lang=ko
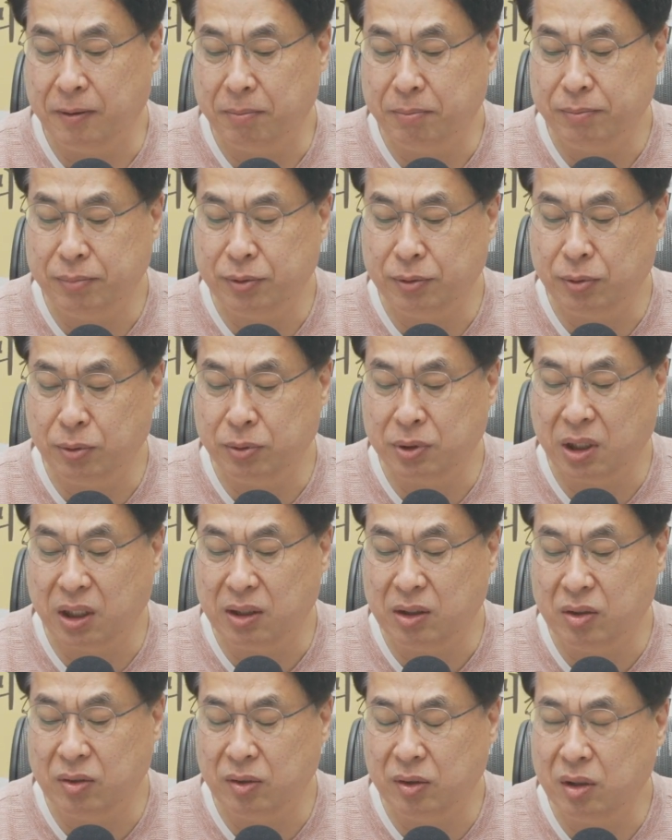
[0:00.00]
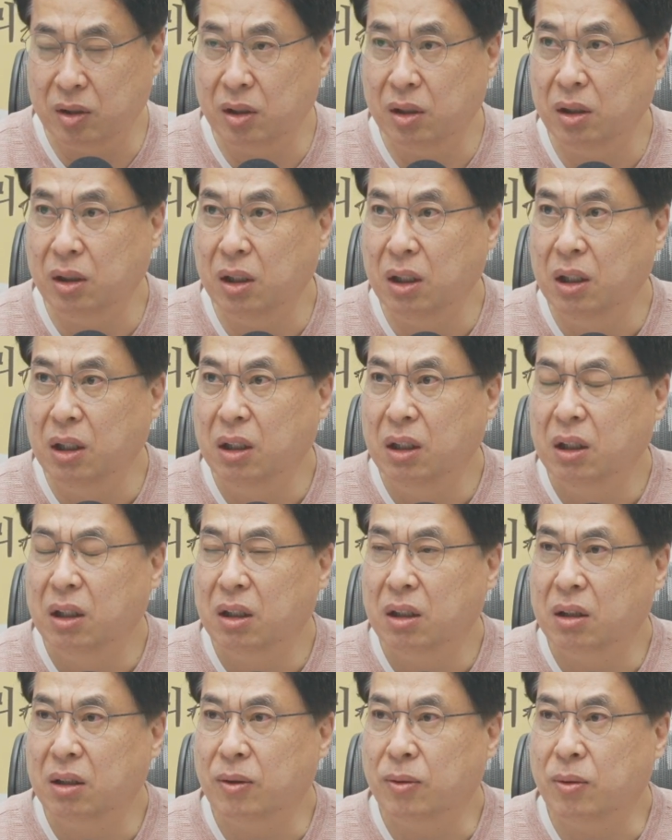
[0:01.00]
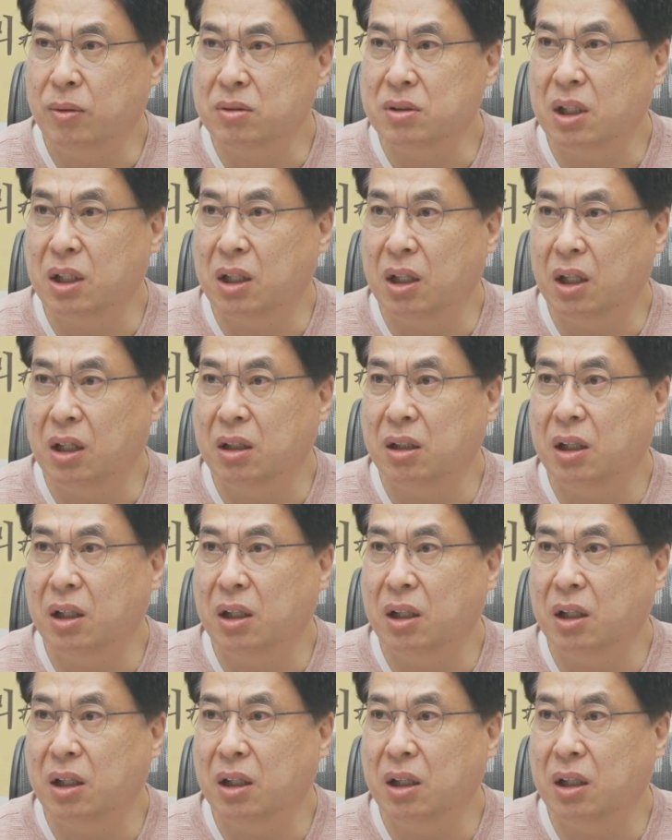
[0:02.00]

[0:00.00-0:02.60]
어, 프로젝트를 공사